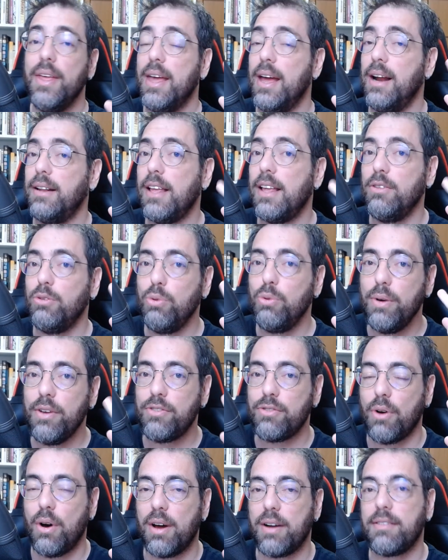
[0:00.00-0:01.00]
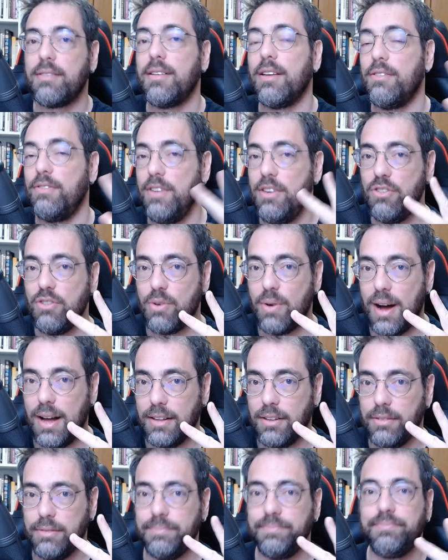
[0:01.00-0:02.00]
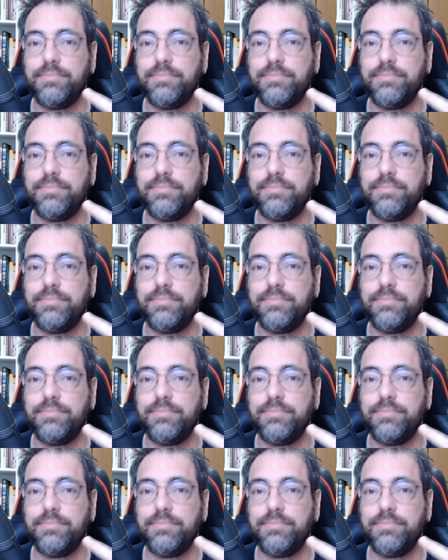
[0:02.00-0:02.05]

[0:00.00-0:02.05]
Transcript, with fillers: Ele tem duas horas das 24